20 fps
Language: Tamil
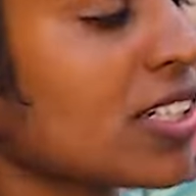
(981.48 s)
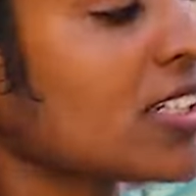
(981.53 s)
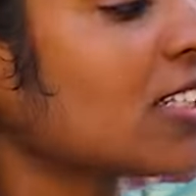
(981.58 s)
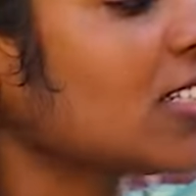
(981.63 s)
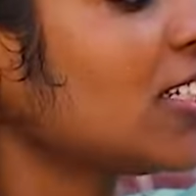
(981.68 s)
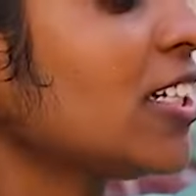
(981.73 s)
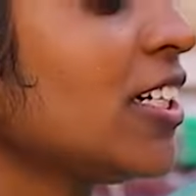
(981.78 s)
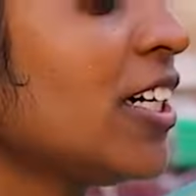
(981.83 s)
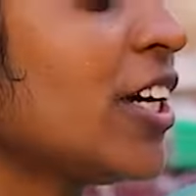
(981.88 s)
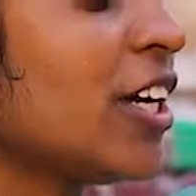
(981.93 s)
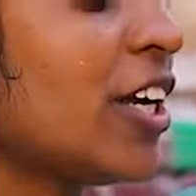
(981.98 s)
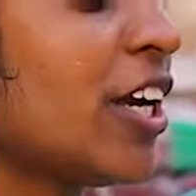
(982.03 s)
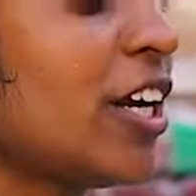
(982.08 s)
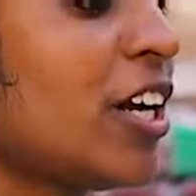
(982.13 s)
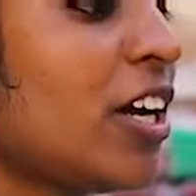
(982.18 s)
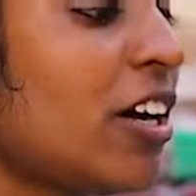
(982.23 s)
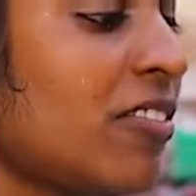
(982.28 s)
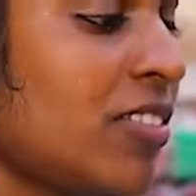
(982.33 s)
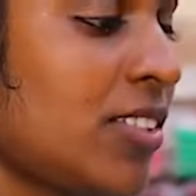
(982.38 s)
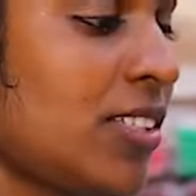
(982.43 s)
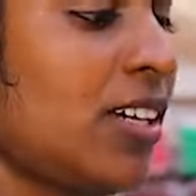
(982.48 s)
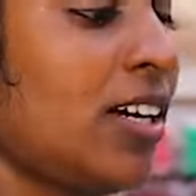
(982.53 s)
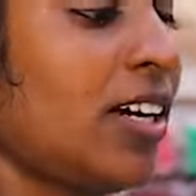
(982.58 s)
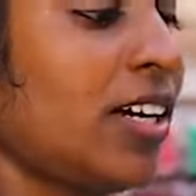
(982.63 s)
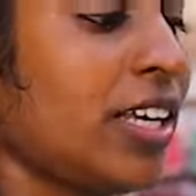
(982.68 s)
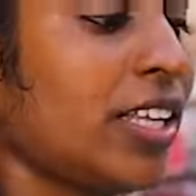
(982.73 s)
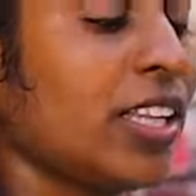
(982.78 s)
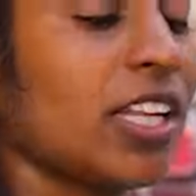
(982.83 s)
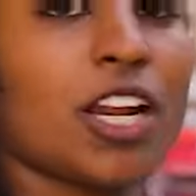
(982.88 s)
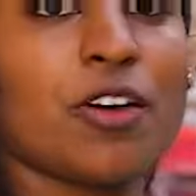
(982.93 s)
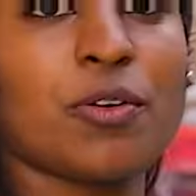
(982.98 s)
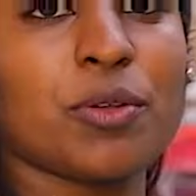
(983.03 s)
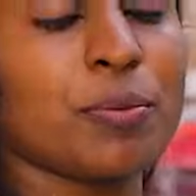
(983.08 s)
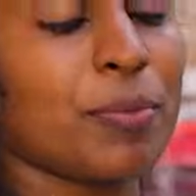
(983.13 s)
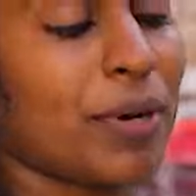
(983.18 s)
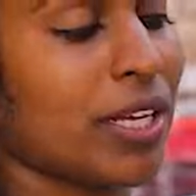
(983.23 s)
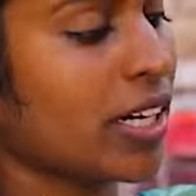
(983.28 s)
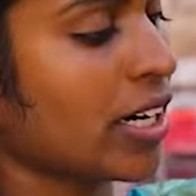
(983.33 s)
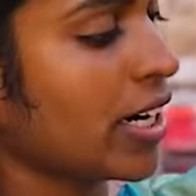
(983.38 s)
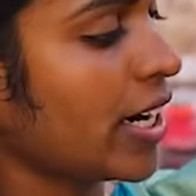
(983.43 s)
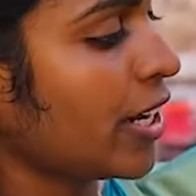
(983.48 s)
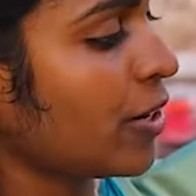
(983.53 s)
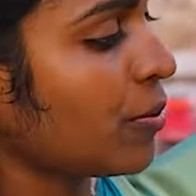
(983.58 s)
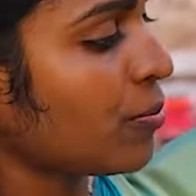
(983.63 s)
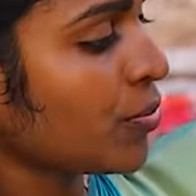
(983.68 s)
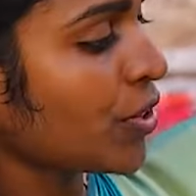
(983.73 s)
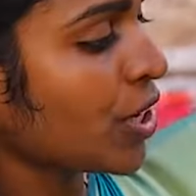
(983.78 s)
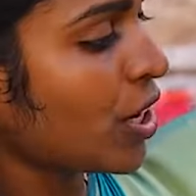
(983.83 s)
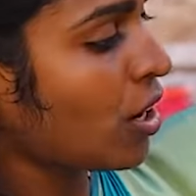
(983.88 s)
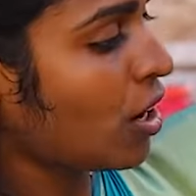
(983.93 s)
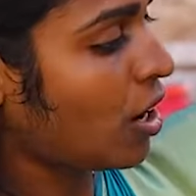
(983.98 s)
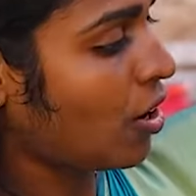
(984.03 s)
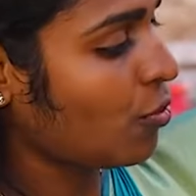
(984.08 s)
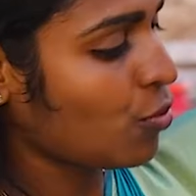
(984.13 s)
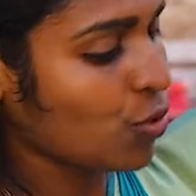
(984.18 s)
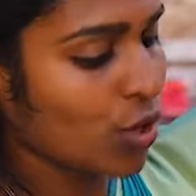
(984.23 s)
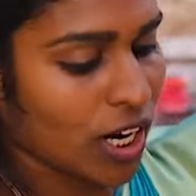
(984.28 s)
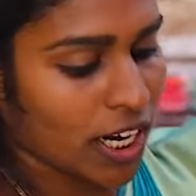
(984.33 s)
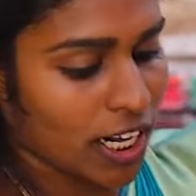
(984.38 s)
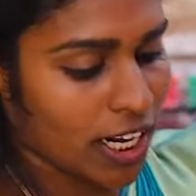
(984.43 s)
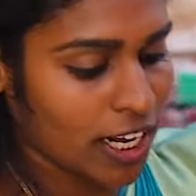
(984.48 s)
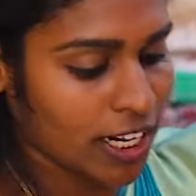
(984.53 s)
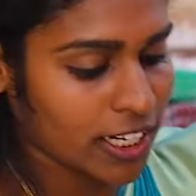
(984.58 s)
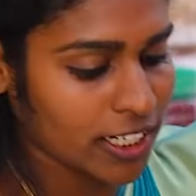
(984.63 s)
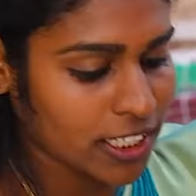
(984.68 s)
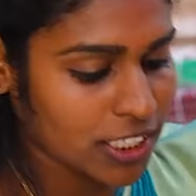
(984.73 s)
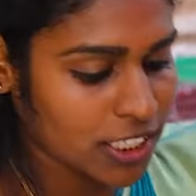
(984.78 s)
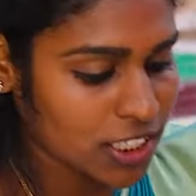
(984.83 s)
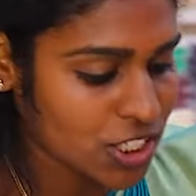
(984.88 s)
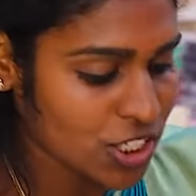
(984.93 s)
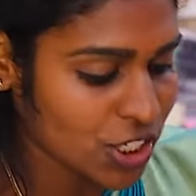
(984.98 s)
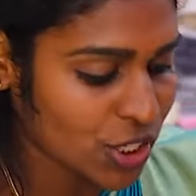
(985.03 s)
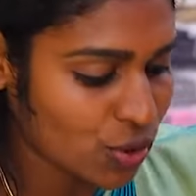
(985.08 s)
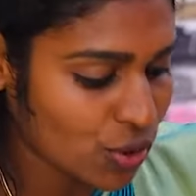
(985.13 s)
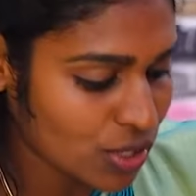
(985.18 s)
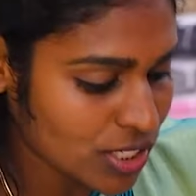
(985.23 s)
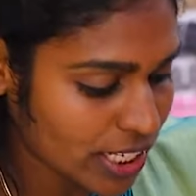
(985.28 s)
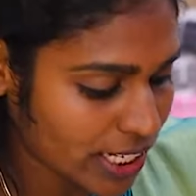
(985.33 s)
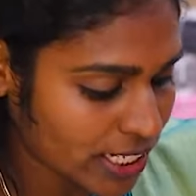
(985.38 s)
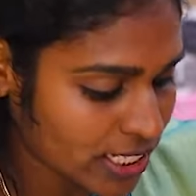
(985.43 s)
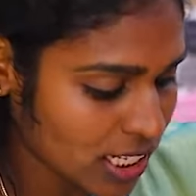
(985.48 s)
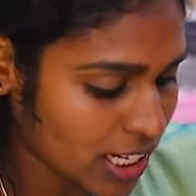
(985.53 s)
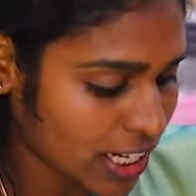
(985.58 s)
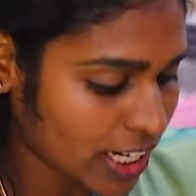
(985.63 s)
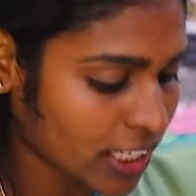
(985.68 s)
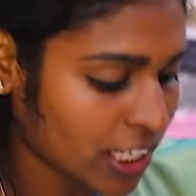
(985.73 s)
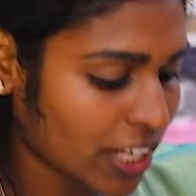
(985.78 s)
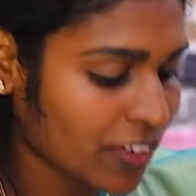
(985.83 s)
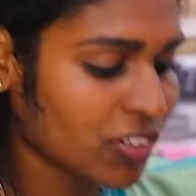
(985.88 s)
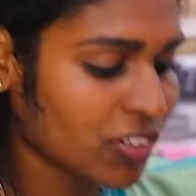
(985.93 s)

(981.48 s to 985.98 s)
வருது ஏன்னா இதெல்லாம் வந்து பாருங்களேன் அவ்வளோ அழகாக இருக்குது ஜீரோ சைஸ்லேருந்தே